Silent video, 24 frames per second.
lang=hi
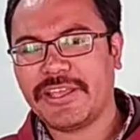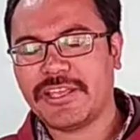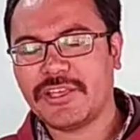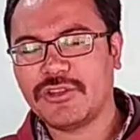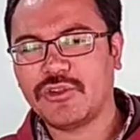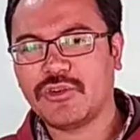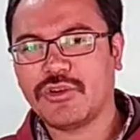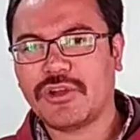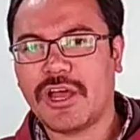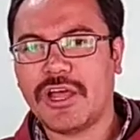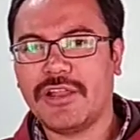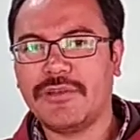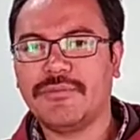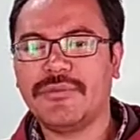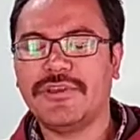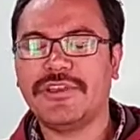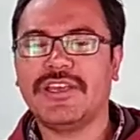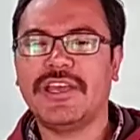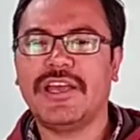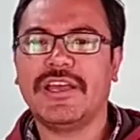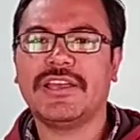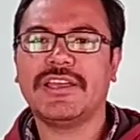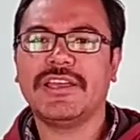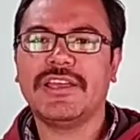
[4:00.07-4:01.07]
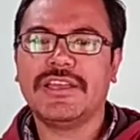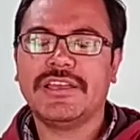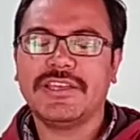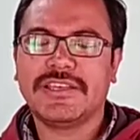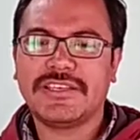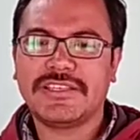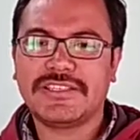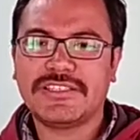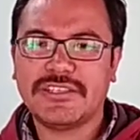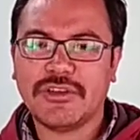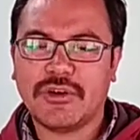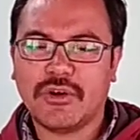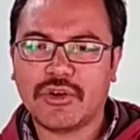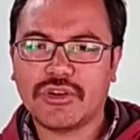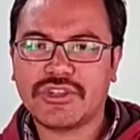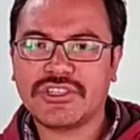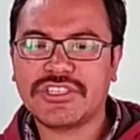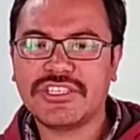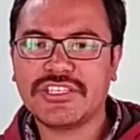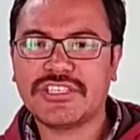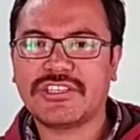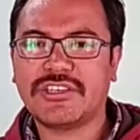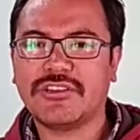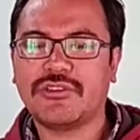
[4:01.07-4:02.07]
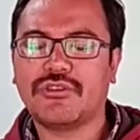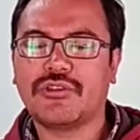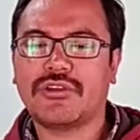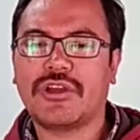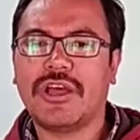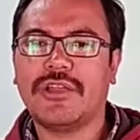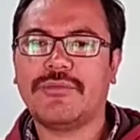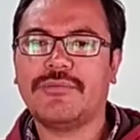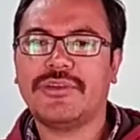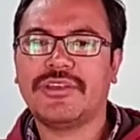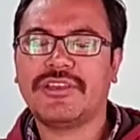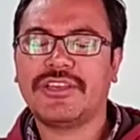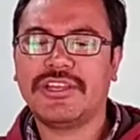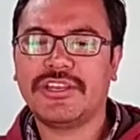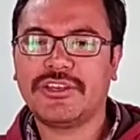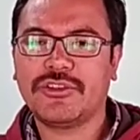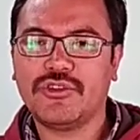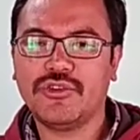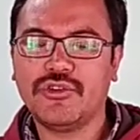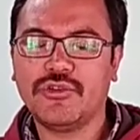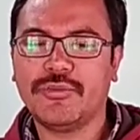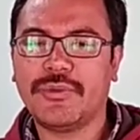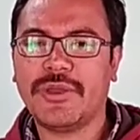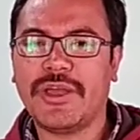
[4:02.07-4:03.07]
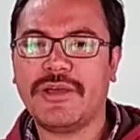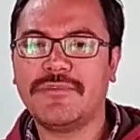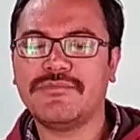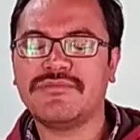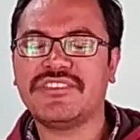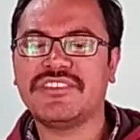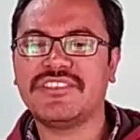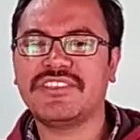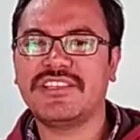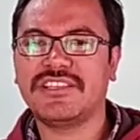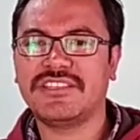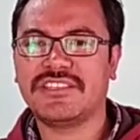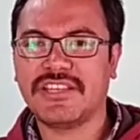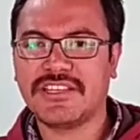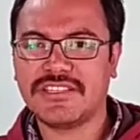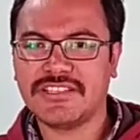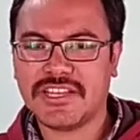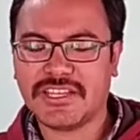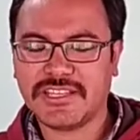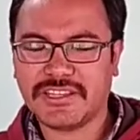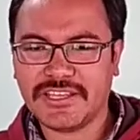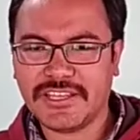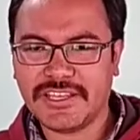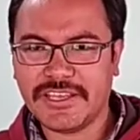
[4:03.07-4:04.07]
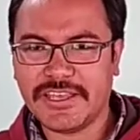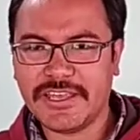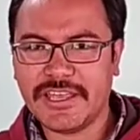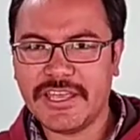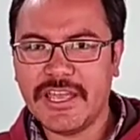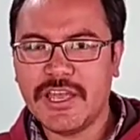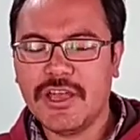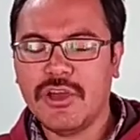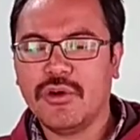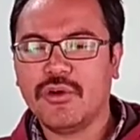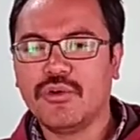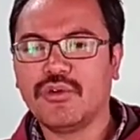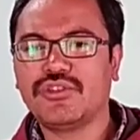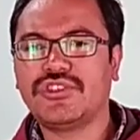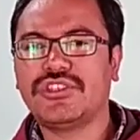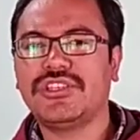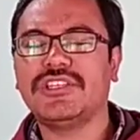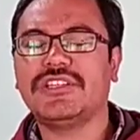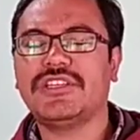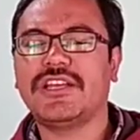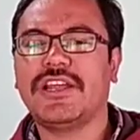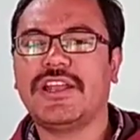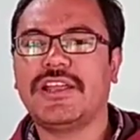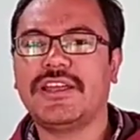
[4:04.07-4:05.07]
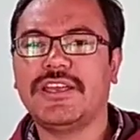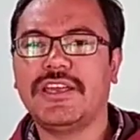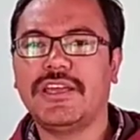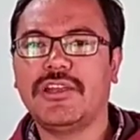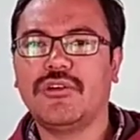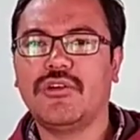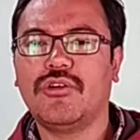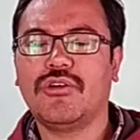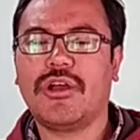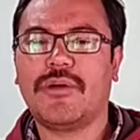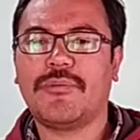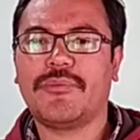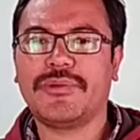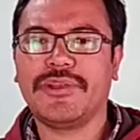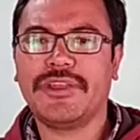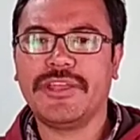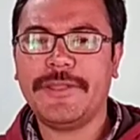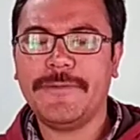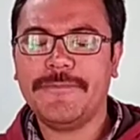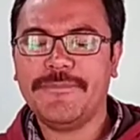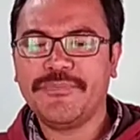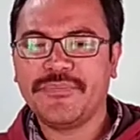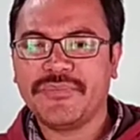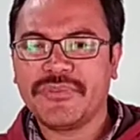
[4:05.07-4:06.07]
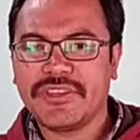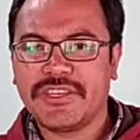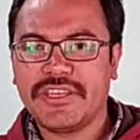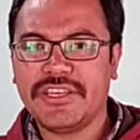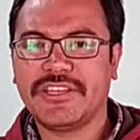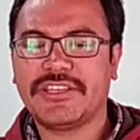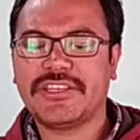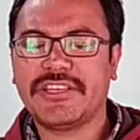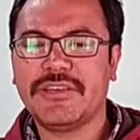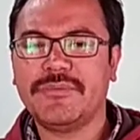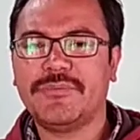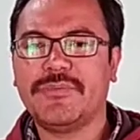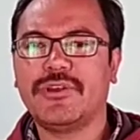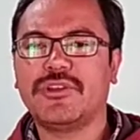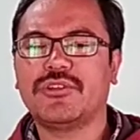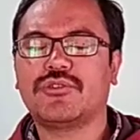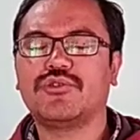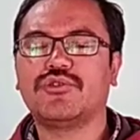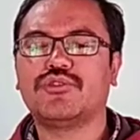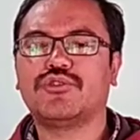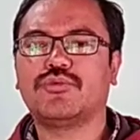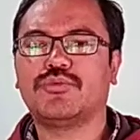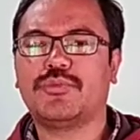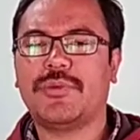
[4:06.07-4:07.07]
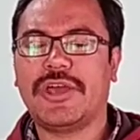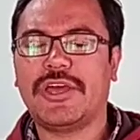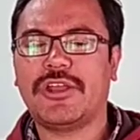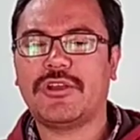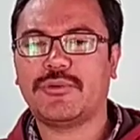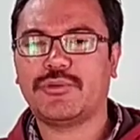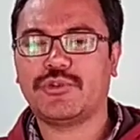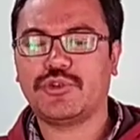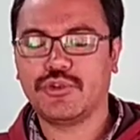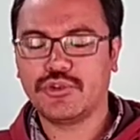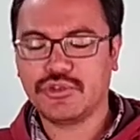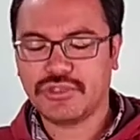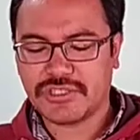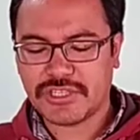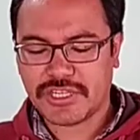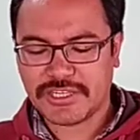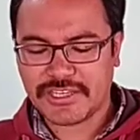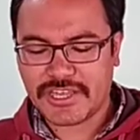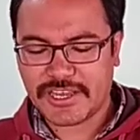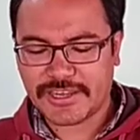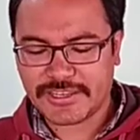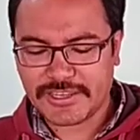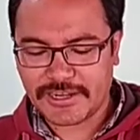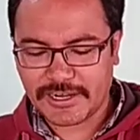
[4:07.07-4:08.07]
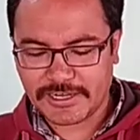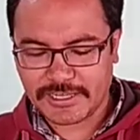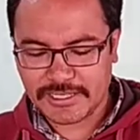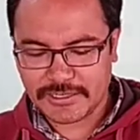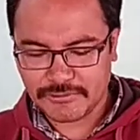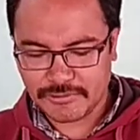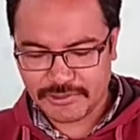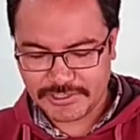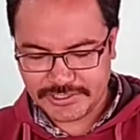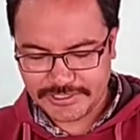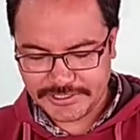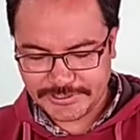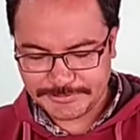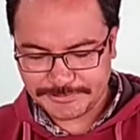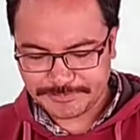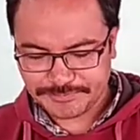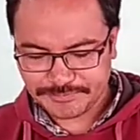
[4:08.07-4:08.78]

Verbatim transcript: के दुकान में या किसी और चीज की दुकान में खिड़कियों पे हम चीजें सजाते हैं उसी तरह ये लोग अपने खिड़की पे कुछ पैर ऑफ शूज सजा के रखे हुए थे